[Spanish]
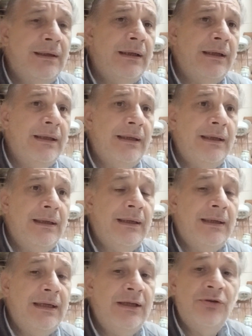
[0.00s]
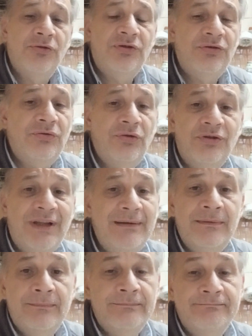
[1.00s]
y no,
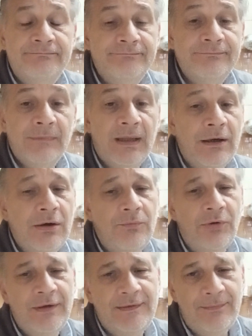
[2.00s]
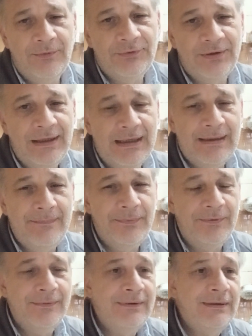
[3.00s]
están, como decimos en el
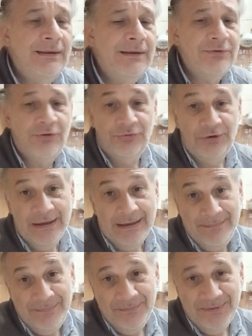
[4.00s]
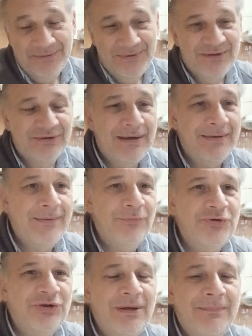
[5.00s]
campo, yo no soy del campo, pero bueno, trabajé
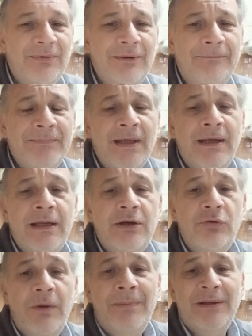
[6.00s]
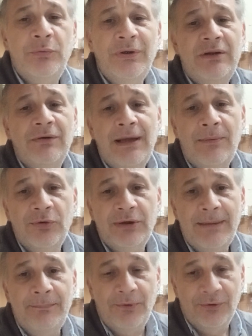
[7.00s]
mucho tiempo, ¿no? No es patuito la
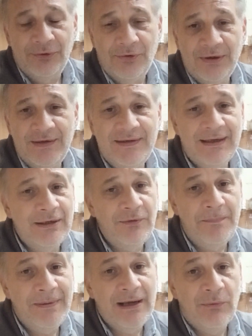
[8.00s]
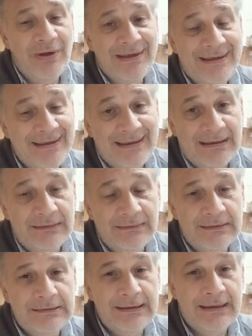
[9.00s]
bota de potro, quiere decir que no es para cualquiera
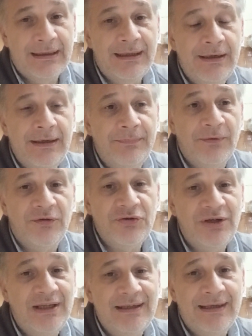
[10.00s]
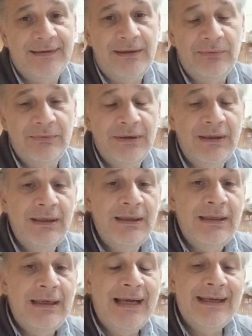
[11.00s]
ser profesional de la salud.
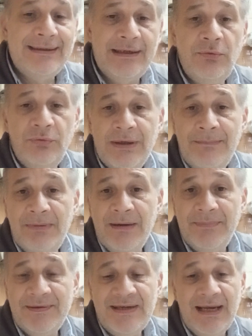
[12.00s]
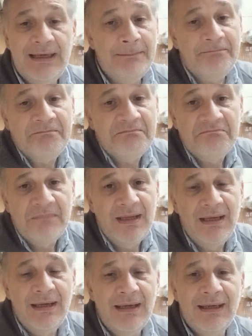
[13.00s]
Hay que tener un temple especial,
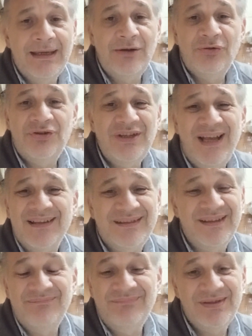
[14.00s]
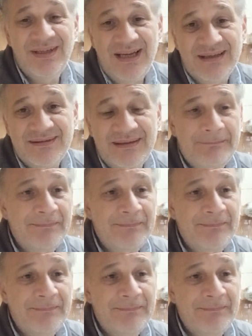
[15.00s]
eh, que no se hace, se nace.